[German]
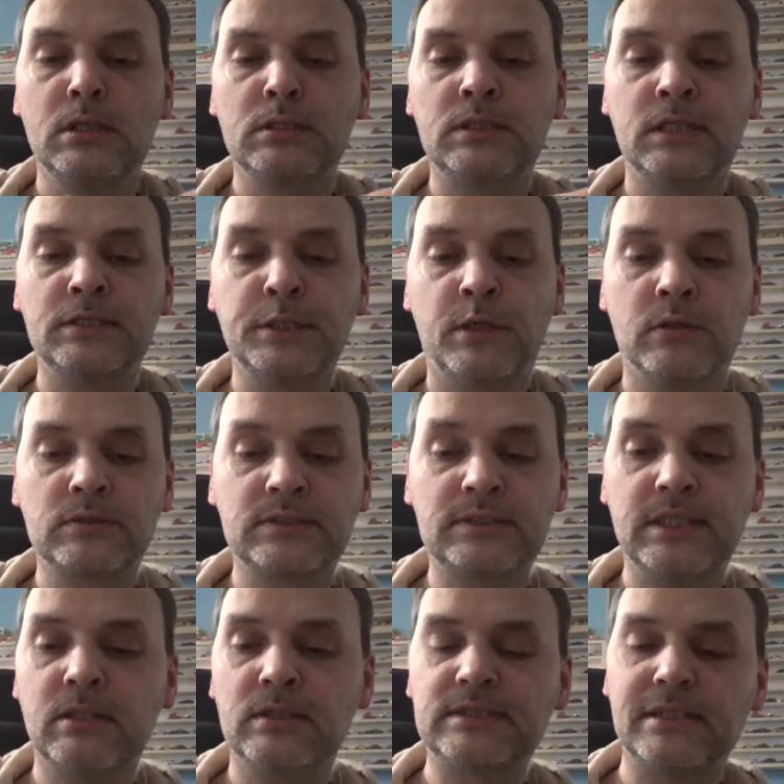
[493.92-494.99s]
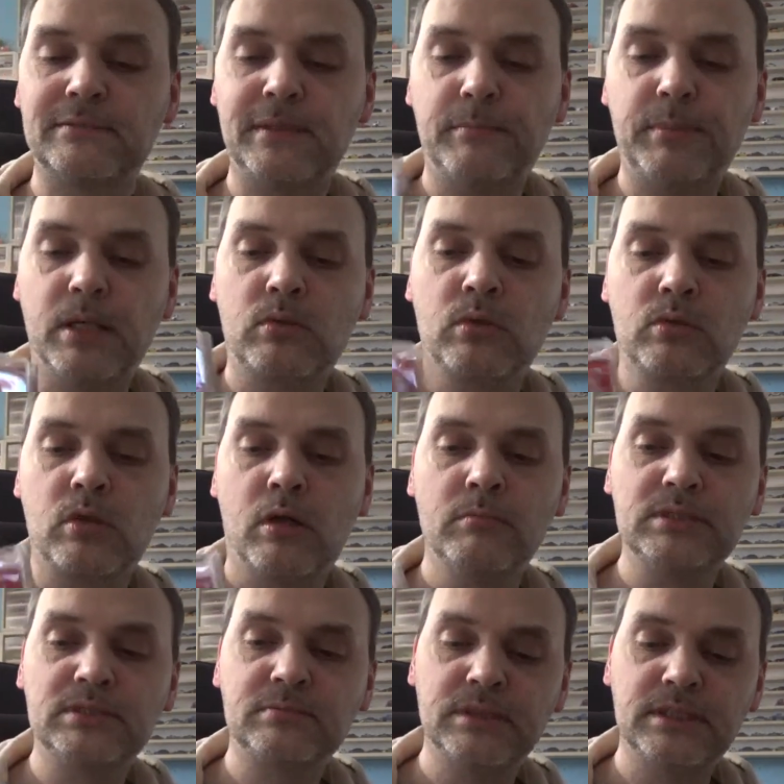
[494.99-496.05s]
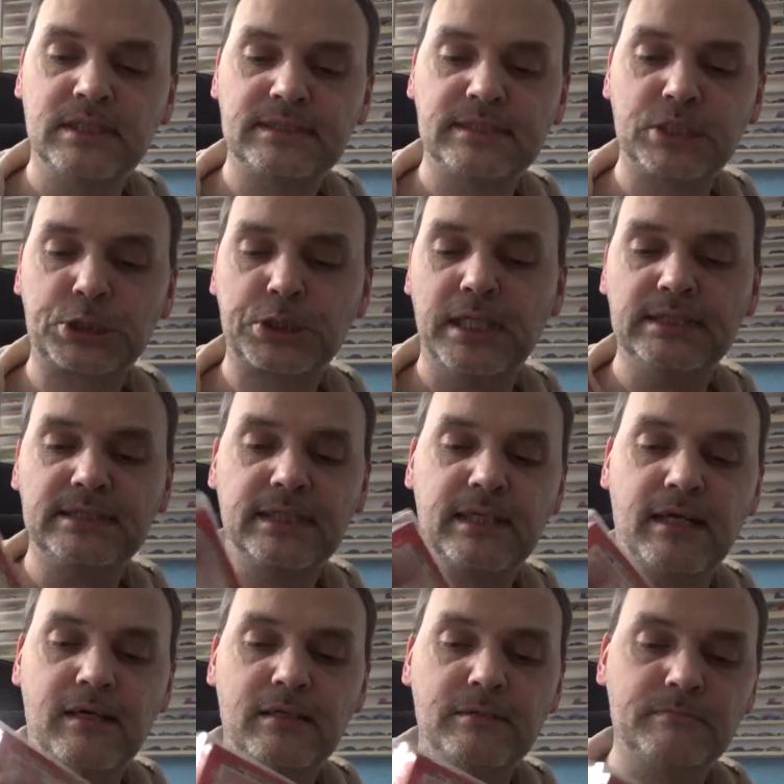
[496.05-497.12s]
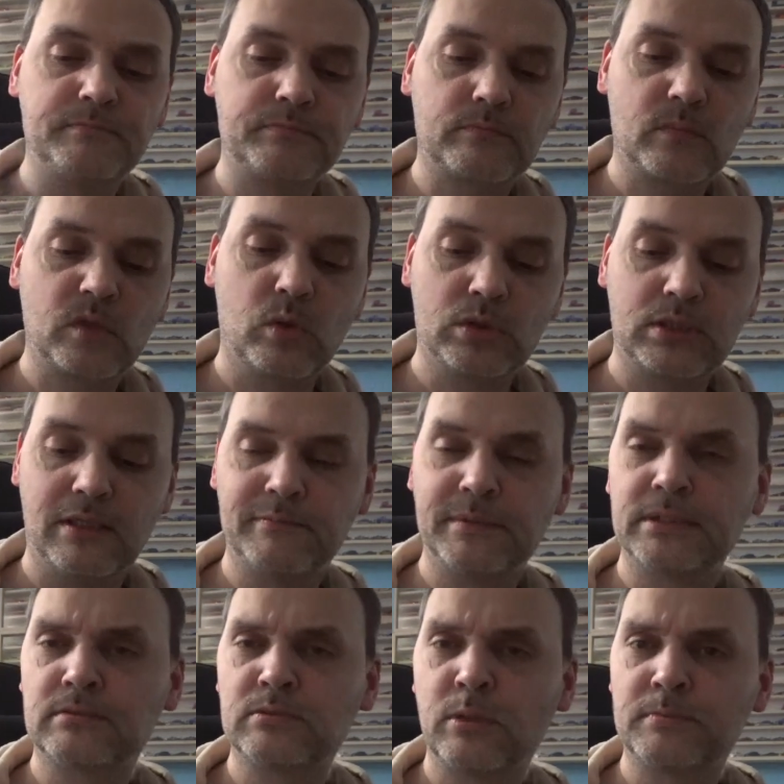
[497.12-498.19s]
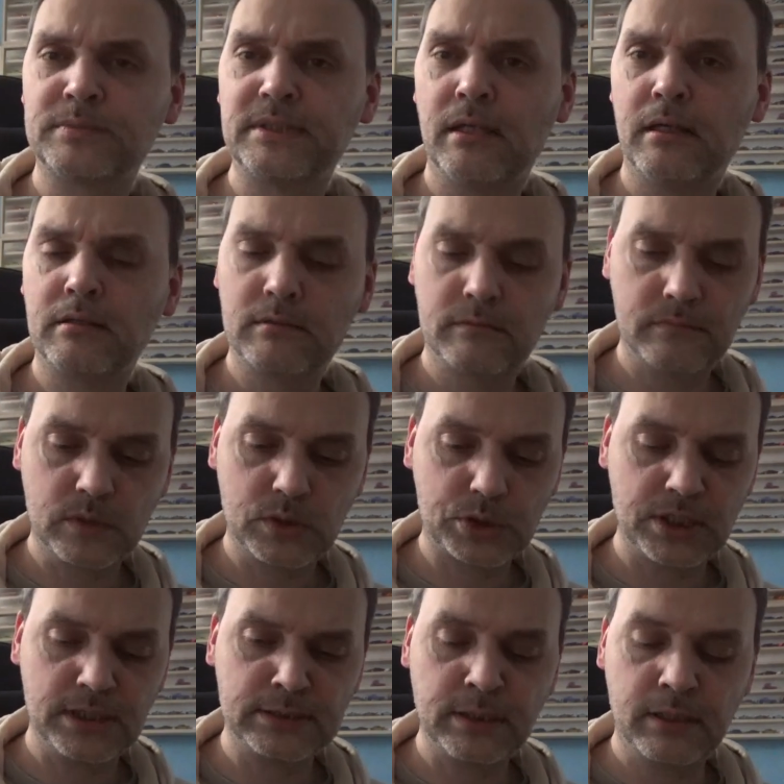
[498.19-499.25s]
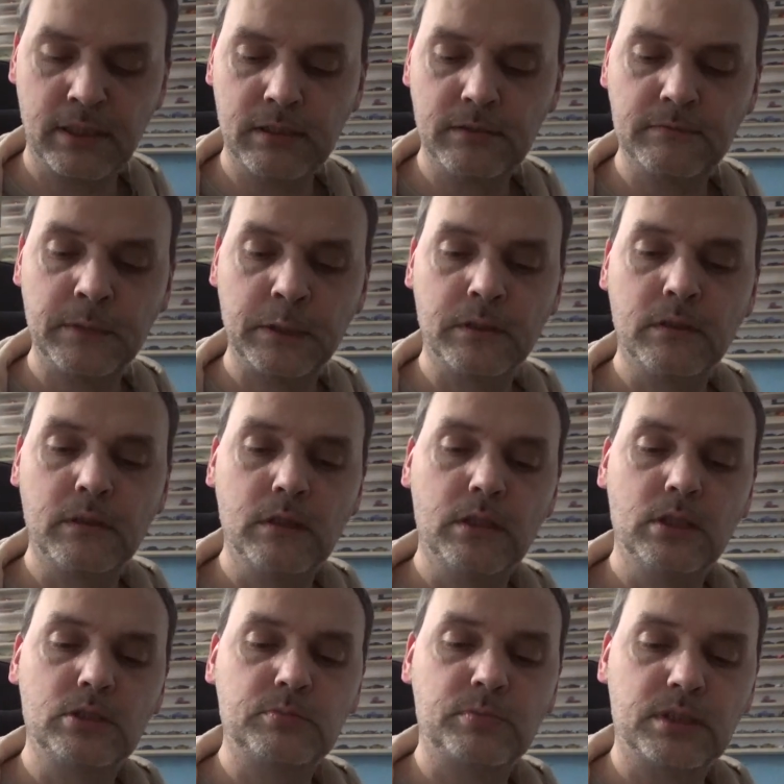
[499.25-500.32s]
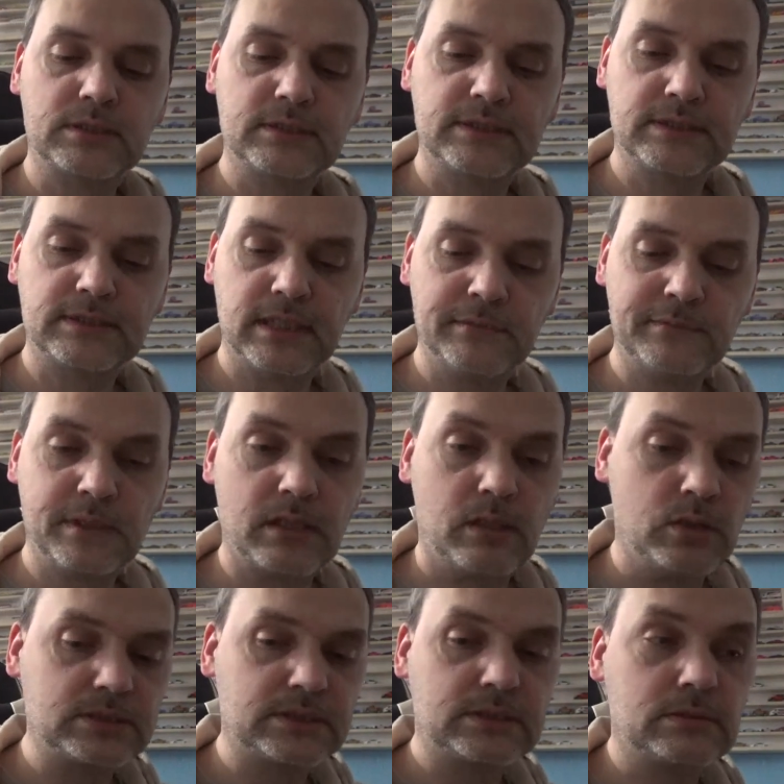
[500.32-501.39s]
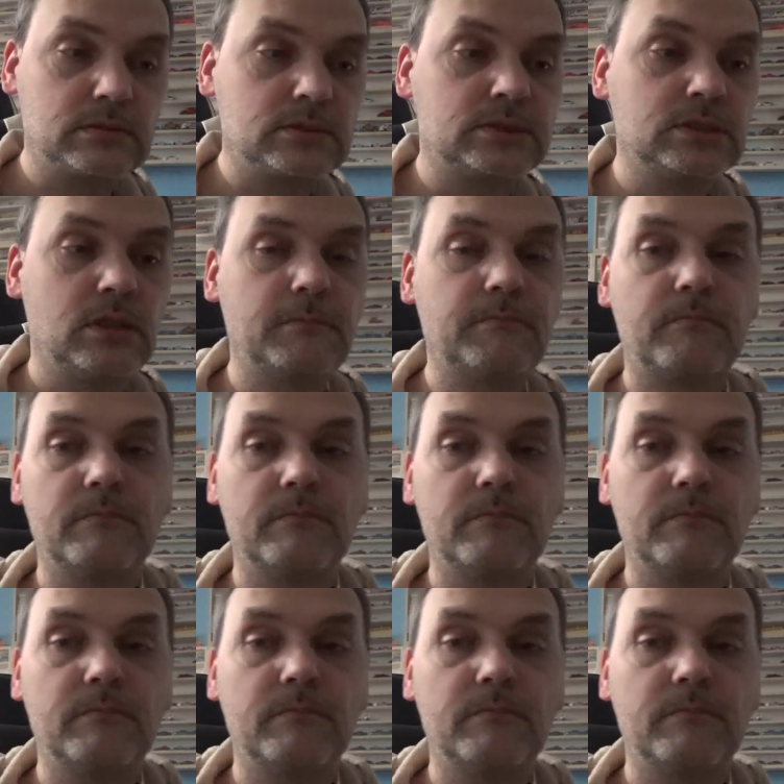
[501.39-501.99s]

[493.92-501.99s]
da die Autos eher aus der Verpackung kommen, ist mir das ja scheißegal. Oder auch man das überhaupt sagen? Scheißegal. Ich packe das jetzt einfach aus. So,